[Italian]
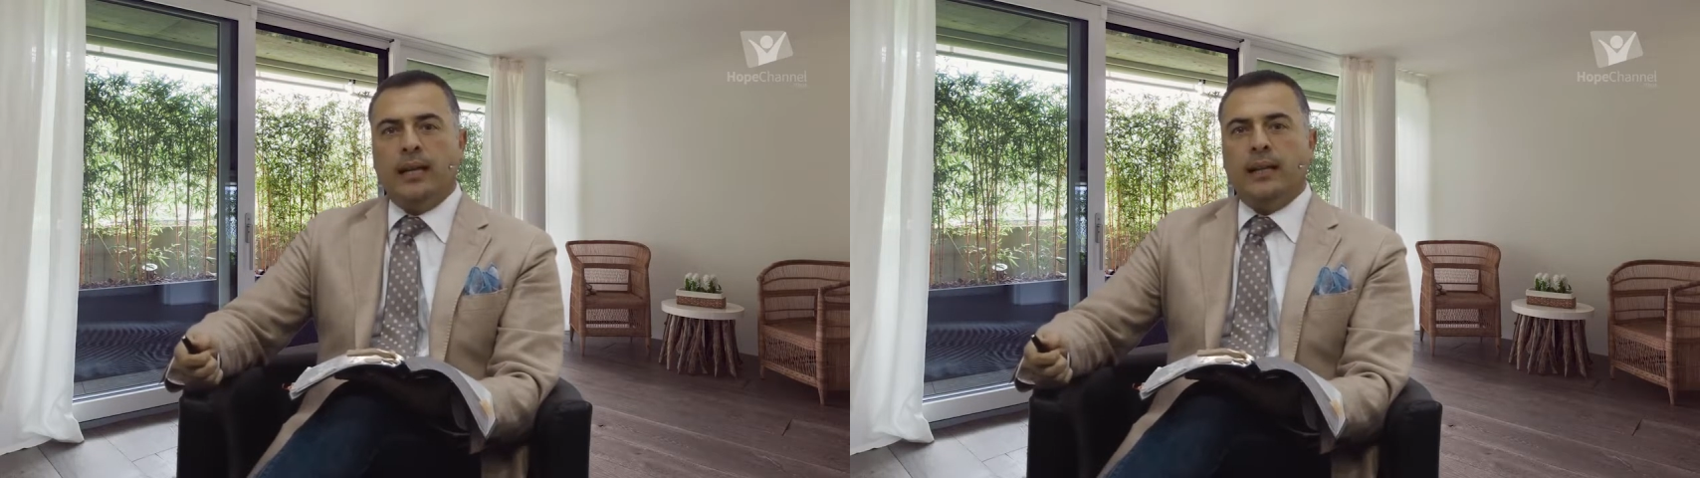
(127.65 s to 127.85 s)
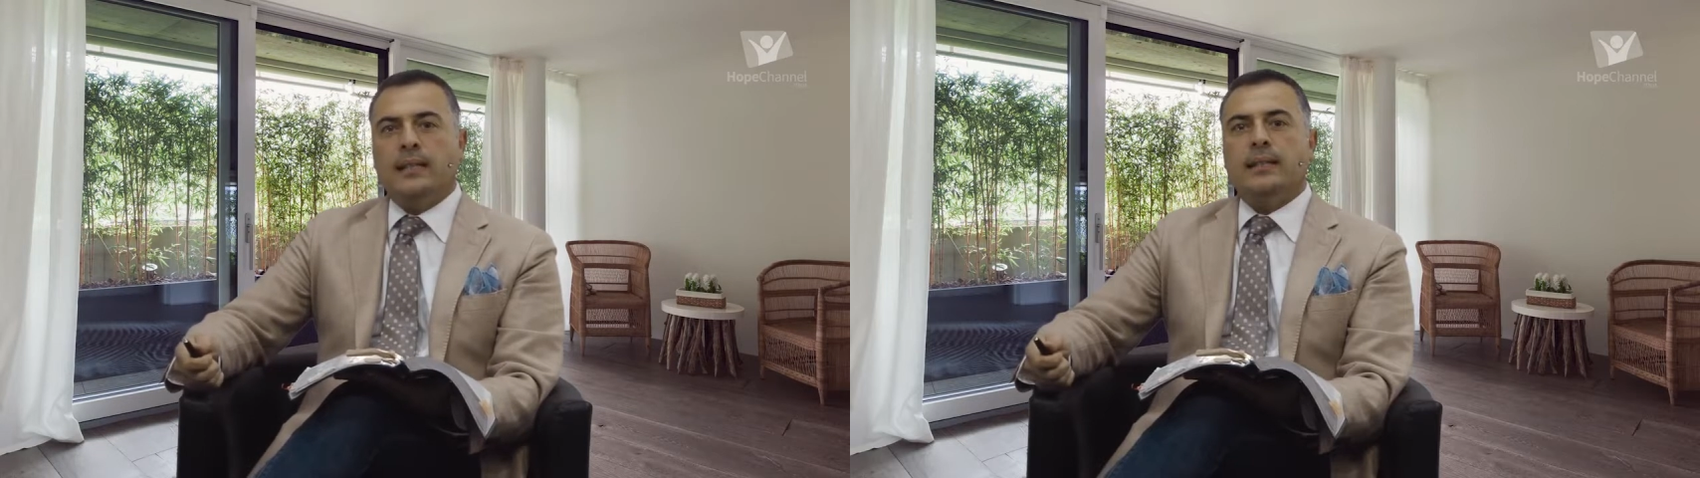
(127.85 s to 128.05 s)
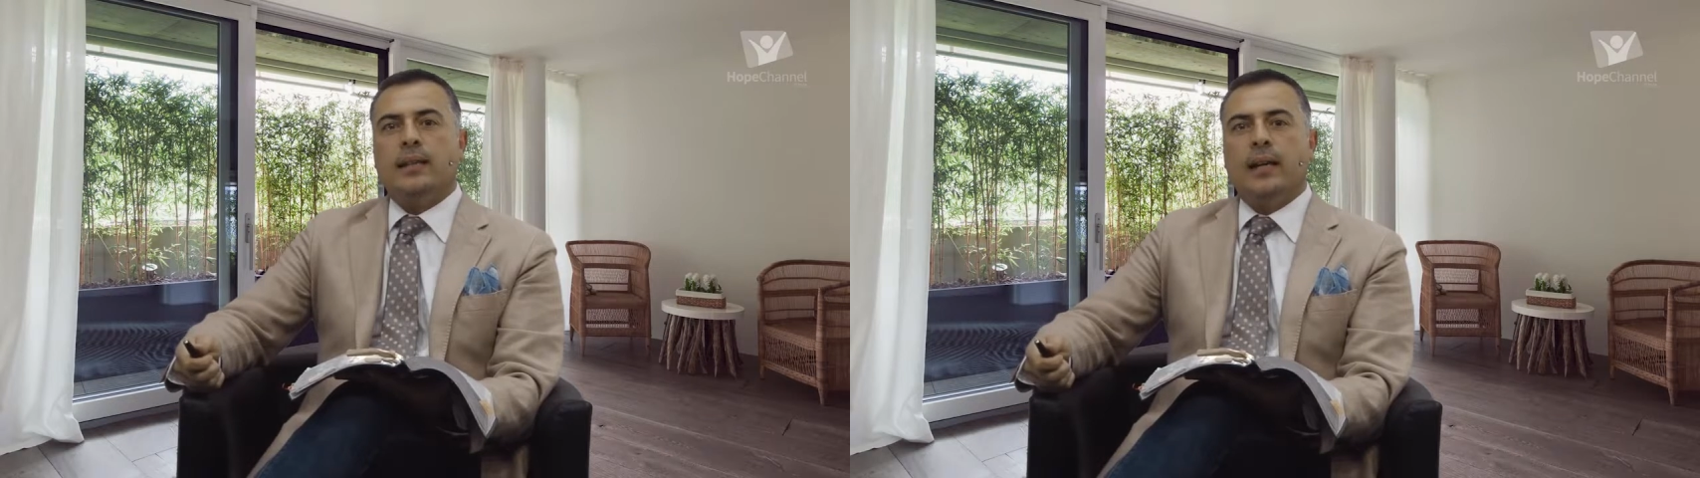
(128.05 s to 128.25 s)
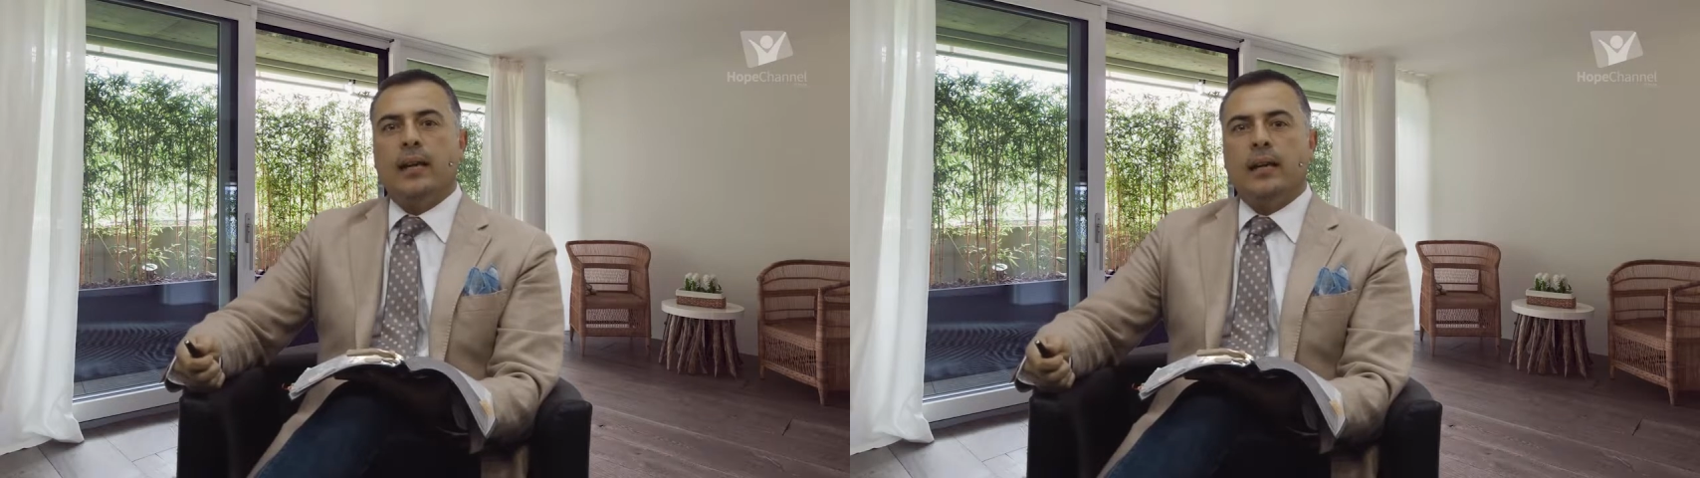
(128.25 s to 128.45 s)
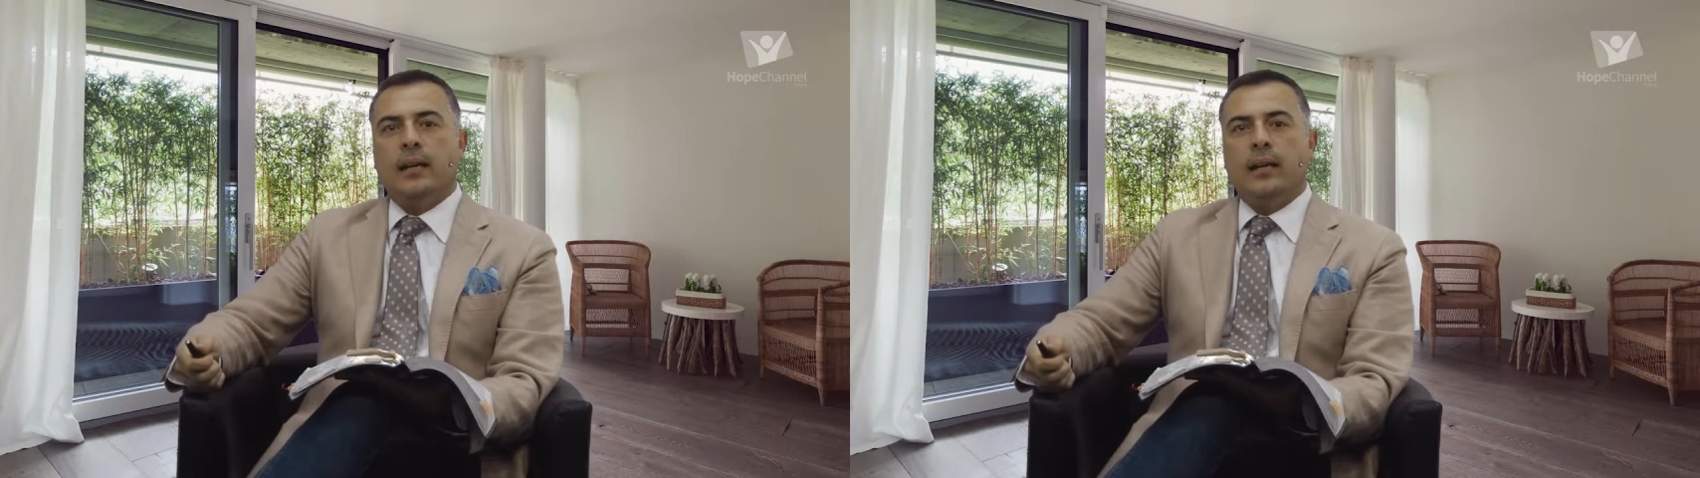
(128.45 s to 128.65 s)
ad
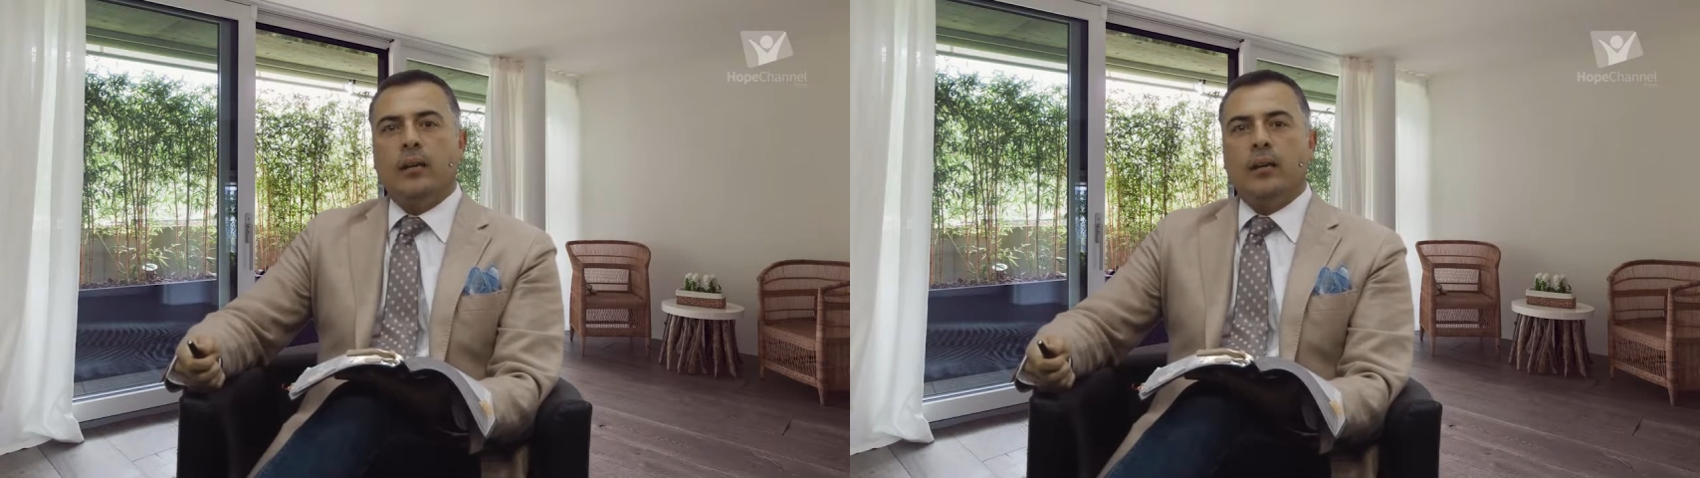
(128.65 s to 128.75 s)
essere